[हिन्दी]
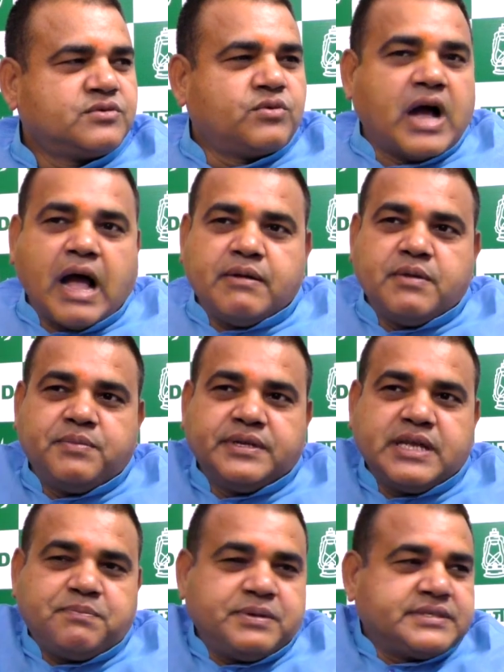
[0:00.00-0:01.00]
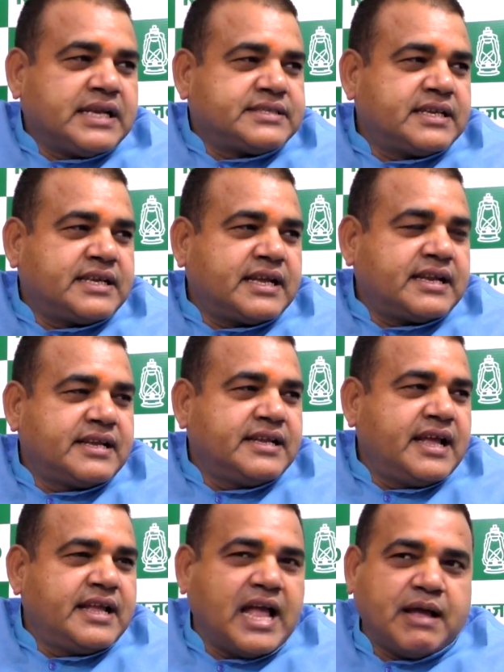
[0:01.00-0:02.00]
वहां भी बीजेपी शासन कर रही
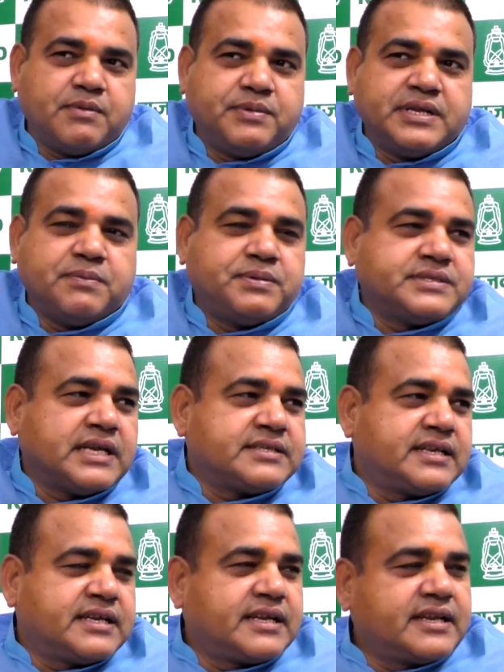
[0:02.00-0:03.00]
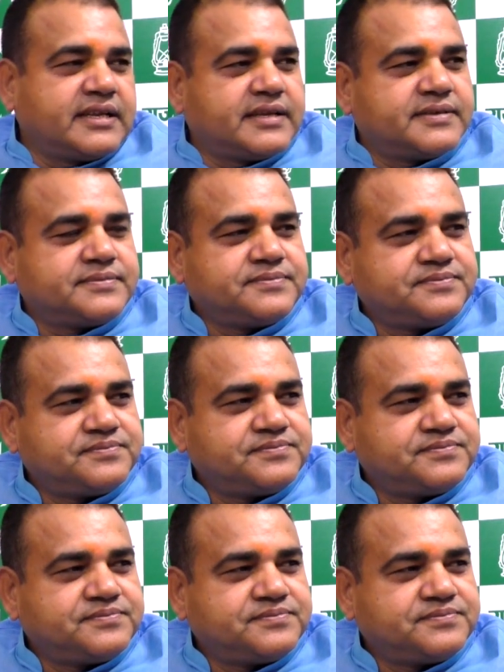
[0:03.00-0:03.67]
है यहां भी बीजेपी शासन कर रही है